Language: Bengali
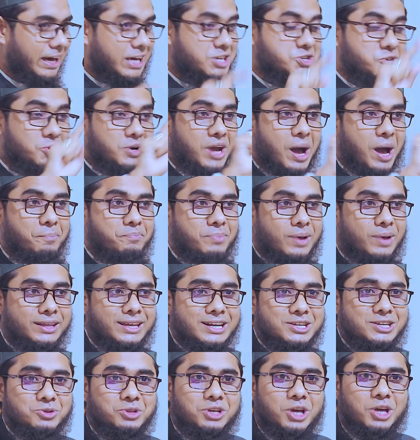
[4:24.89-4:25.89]
এজন্য
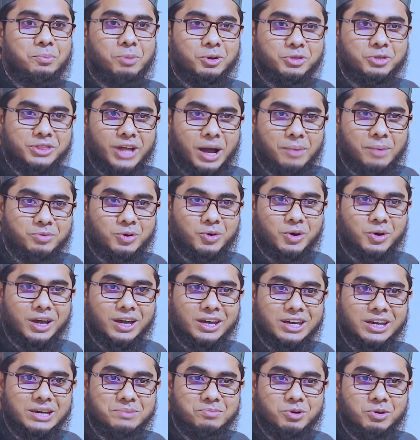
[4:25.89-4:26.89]
আপনাদের যদি বদনাম করে
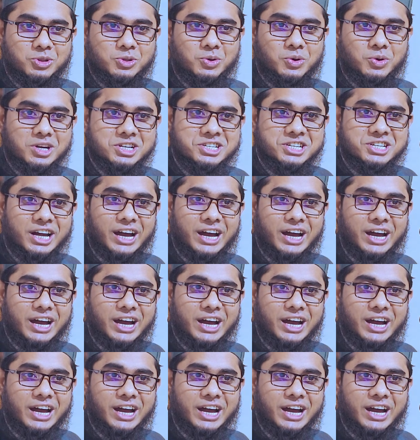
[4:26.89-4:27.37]
রিবোধ করে